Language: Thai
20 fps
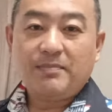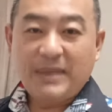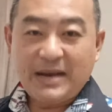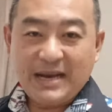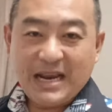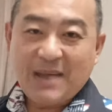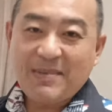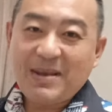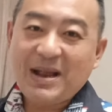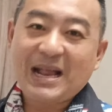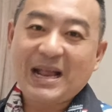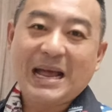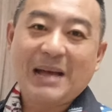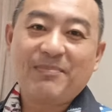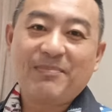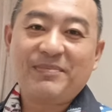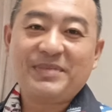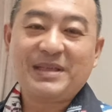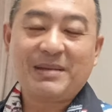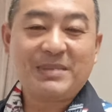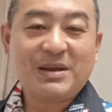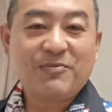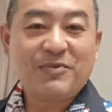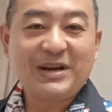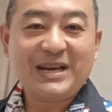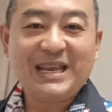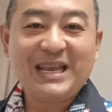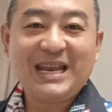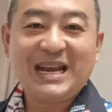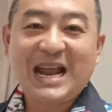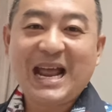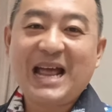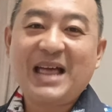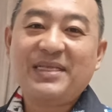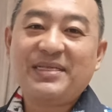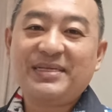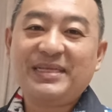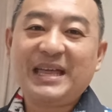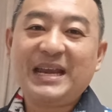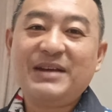เป็นไงบ้างครับสำหรับวันนี้นะ
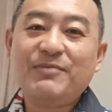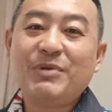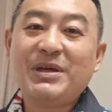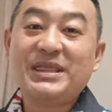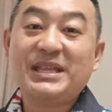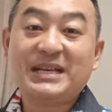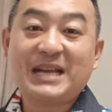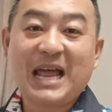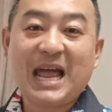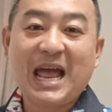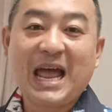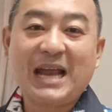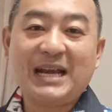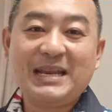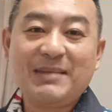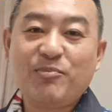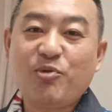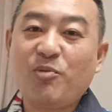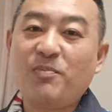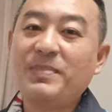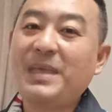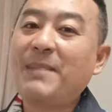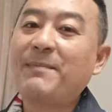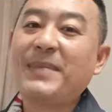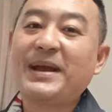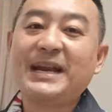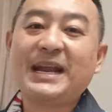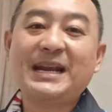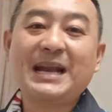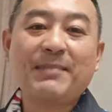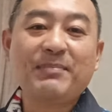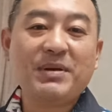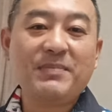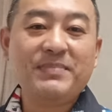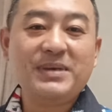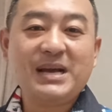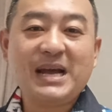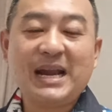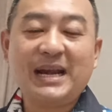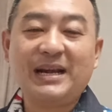เส้นวาสนาที่ผมนำมาแนะ
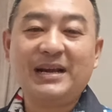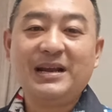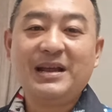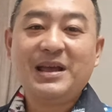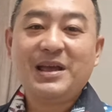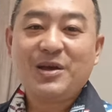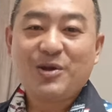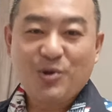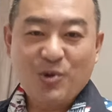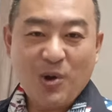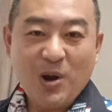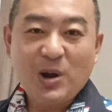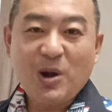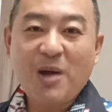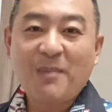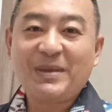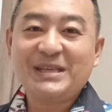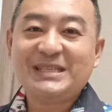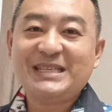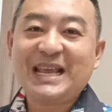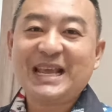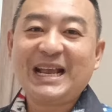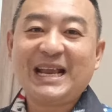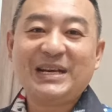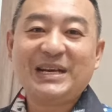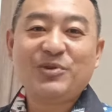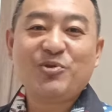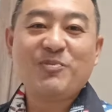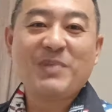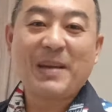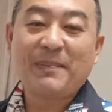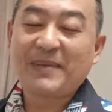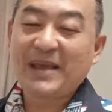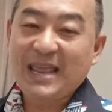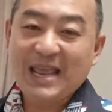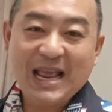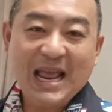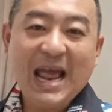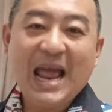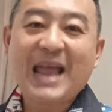นำเพื่อนๆก็ลองไปเช็คกันดูแบบ
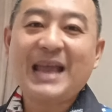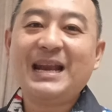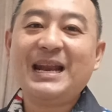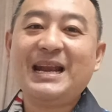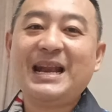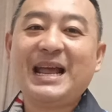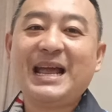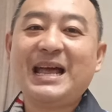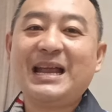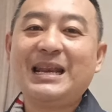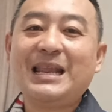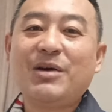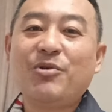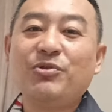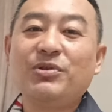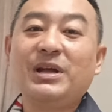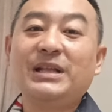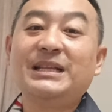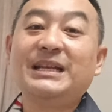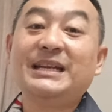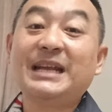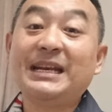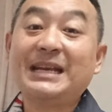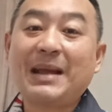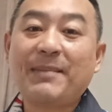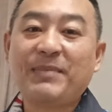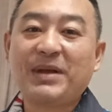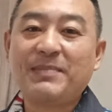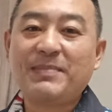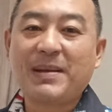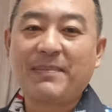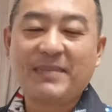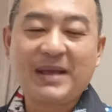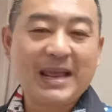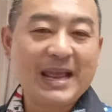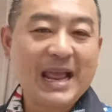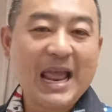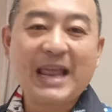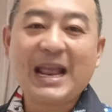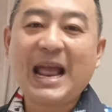ง่ายๆเลยนะฮะ เราก็จะแนะนำกันแบบ
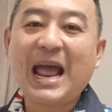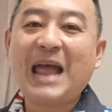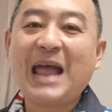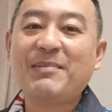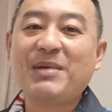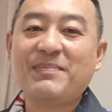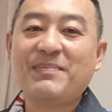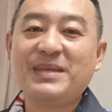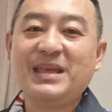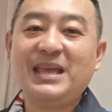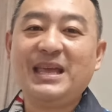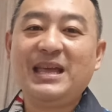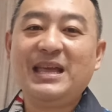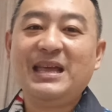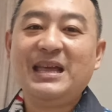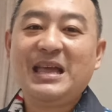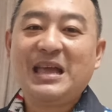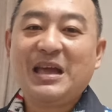ง่ายๆแบบนี้